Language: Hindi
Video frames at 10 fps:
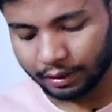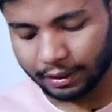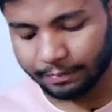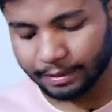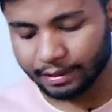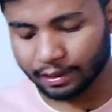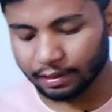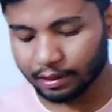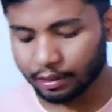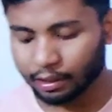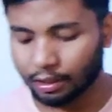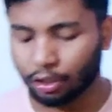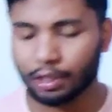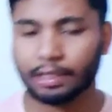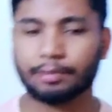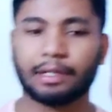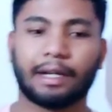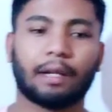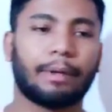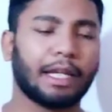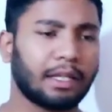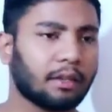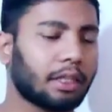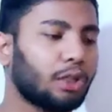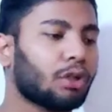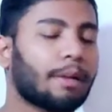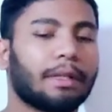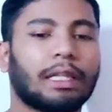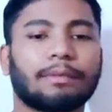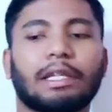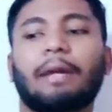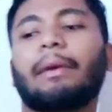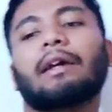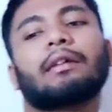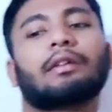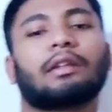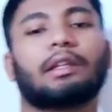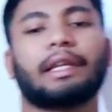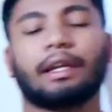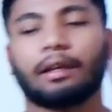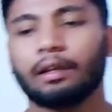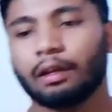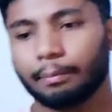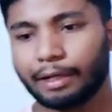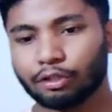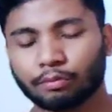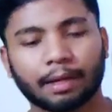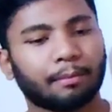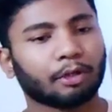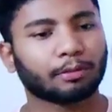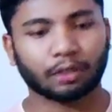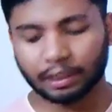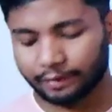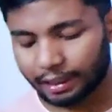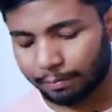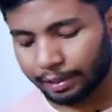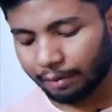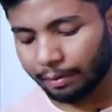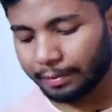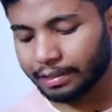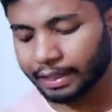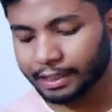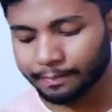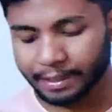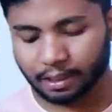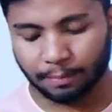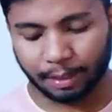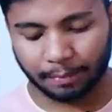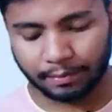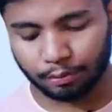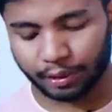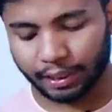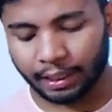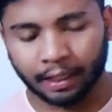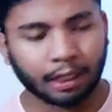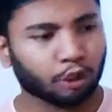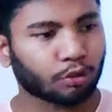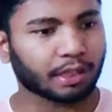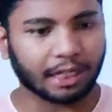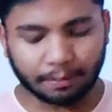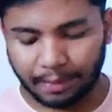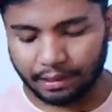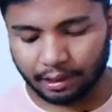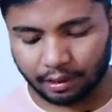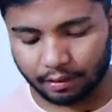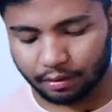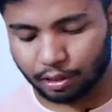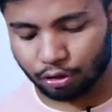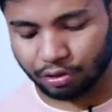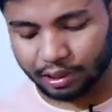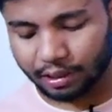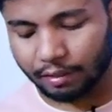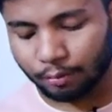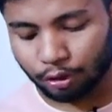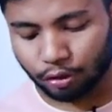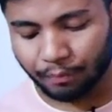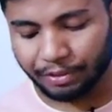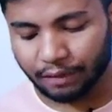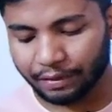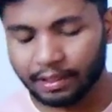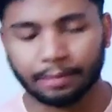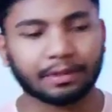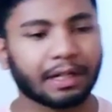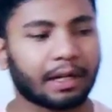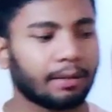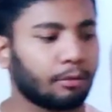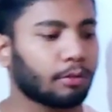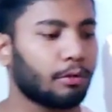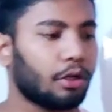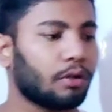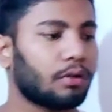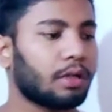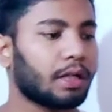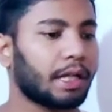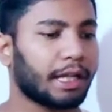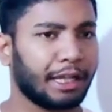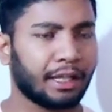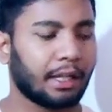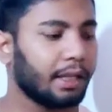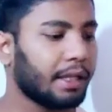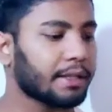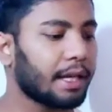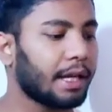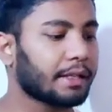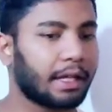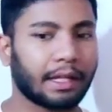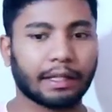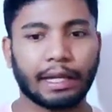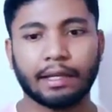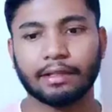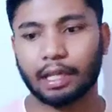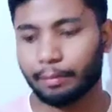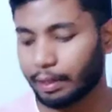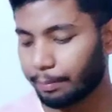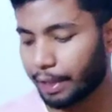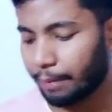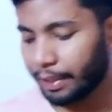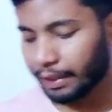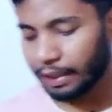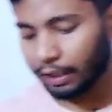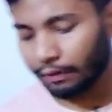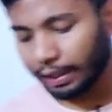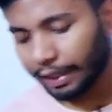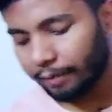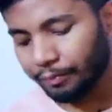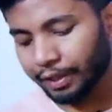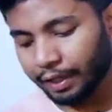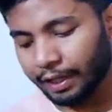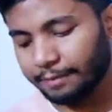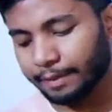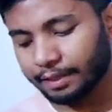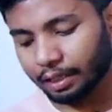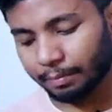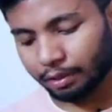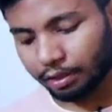स्पेशल जर्नल और सब्सिडरी भाई इन तीनों का मतलब सेम है ठीक है मैं जो तुम्हारा बुक बुक लिखवाया ना पहला मेरे पास है स्पेशल पर्पज़ बुक है दूसरा है स्पेशल जिसको जर्नल बोल लो या फिर सब्सिडरी बुक बोल लो ठीक है ये सारे सारे क्या है सेम है पहला मैंने क्या लिखवाया है स्पेशल